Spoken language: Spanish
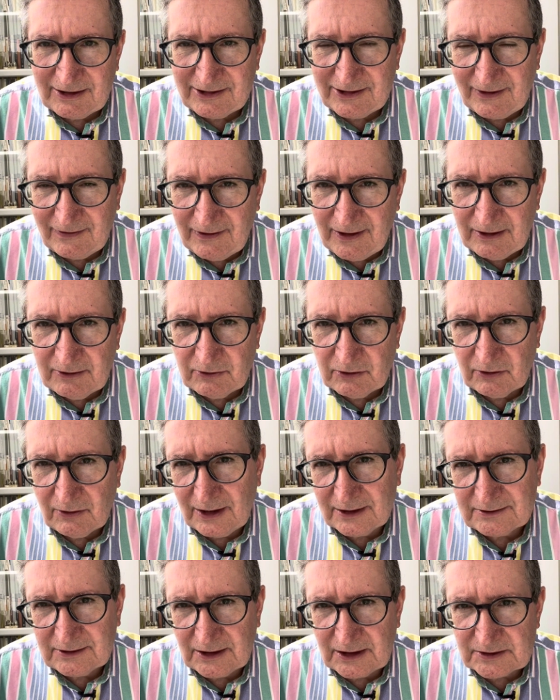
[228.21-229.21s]
cediendo
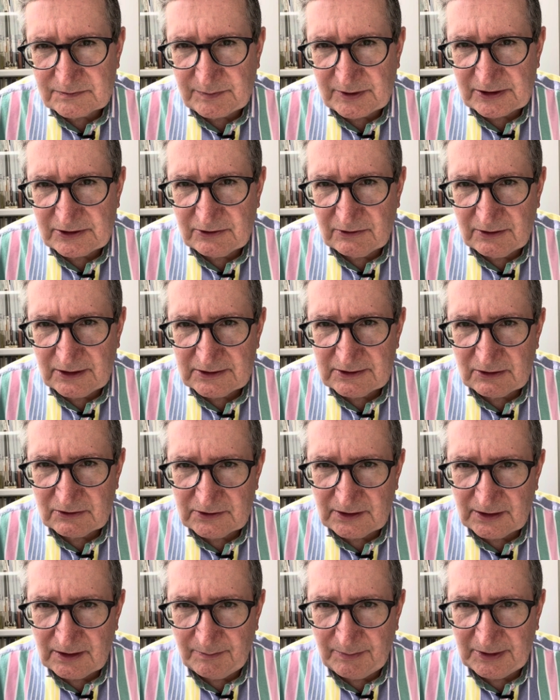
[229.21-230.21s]
ante las presiones de los
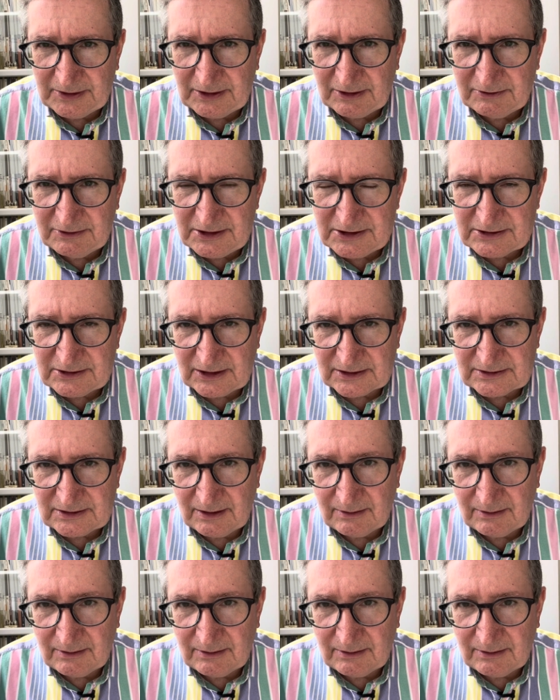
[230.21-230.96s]
independentistas